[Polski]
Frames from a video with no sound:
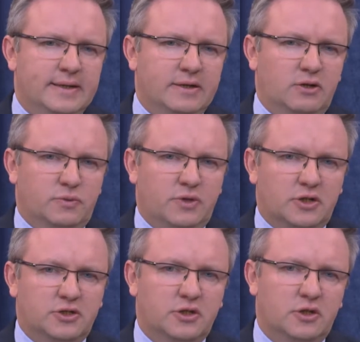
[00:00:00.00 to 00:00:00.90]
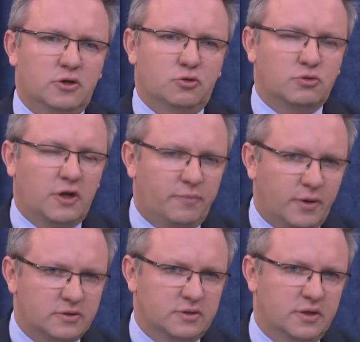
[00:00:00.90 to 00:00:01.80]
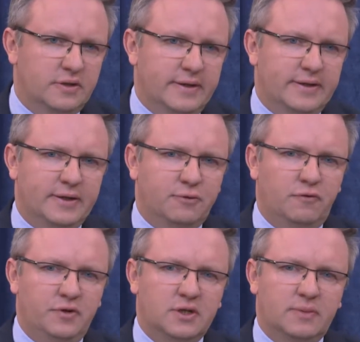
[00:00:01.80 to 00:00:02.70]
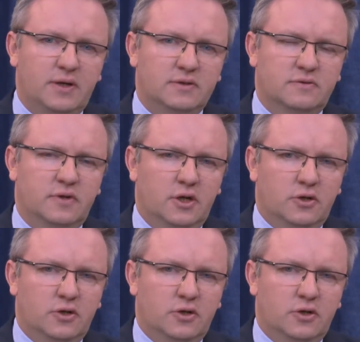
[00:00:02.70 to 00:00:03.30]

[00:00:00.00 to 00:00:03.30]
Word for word: gospodarczych tutaj w Polsce, głów innych państw.